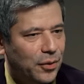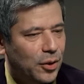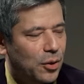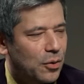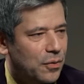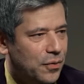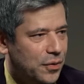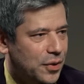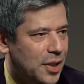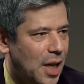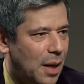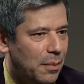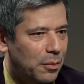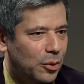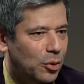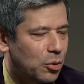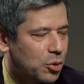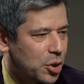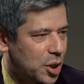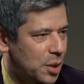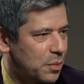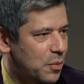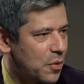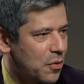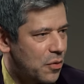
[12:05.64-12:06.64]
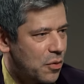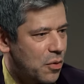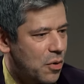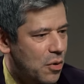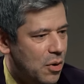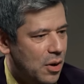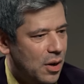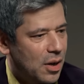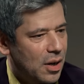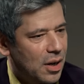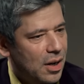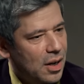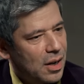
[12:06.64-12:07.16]
в, в самом лучшем
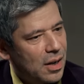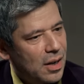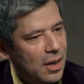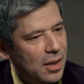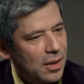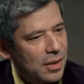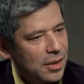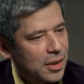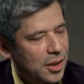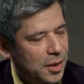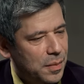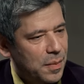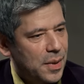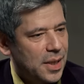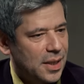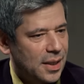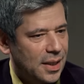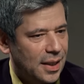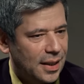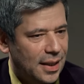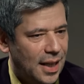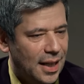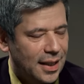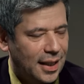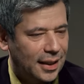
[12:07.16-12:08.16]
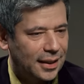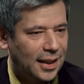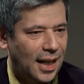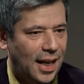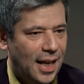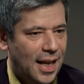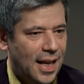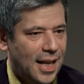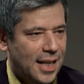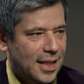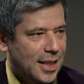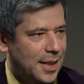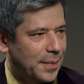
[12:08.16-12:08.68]
его э, смысле, да, когда
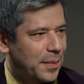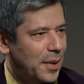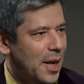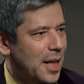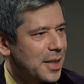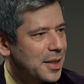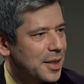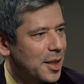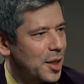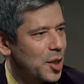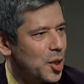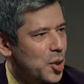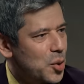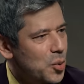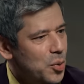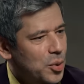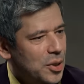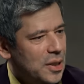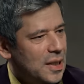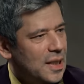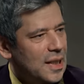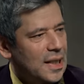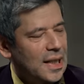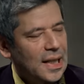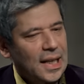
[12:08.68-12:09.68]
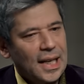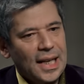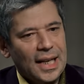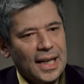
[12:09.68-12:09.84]
собираются люди,